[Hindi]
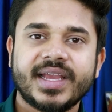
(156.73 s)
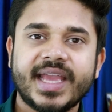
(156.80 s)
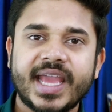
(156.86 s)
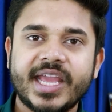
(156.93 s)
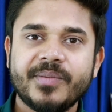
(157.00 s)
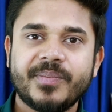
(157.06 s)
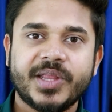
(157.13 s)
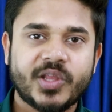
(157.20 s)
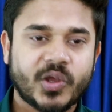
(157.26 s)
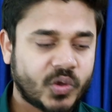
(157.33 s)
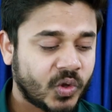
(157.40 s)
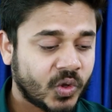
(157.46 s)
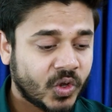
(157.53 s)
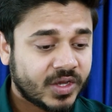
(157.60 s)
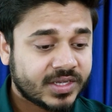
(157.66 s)
यहीं पे
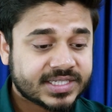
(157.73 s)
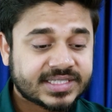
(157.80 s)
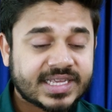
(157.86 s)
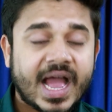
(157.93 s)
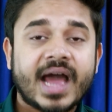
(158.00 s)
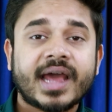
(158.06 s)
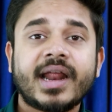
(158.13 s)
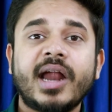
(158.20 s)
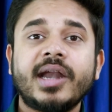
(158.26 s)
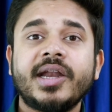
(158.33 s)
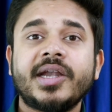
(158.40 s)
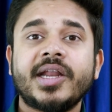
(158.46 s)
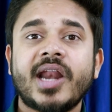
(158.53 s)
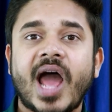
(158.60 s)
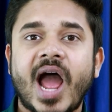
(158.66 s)
देखो सारा
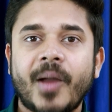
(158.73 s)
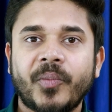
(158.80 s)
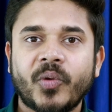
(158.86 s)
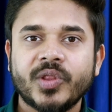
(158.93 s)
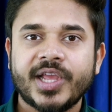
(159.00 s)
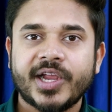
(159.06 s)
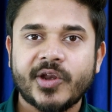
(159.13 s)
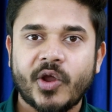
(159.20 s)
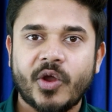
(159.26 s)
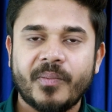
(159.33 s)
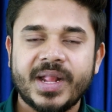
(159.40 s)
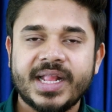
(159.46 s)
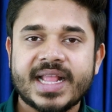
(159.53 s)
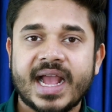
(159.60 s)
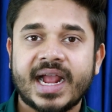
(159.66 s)
डिटेल आपको देखने को
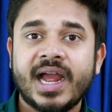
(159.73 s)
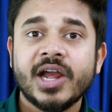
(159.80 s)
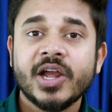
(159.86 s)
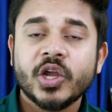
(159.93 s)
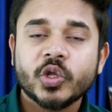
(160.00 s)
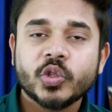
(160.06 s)
मिल जाएगा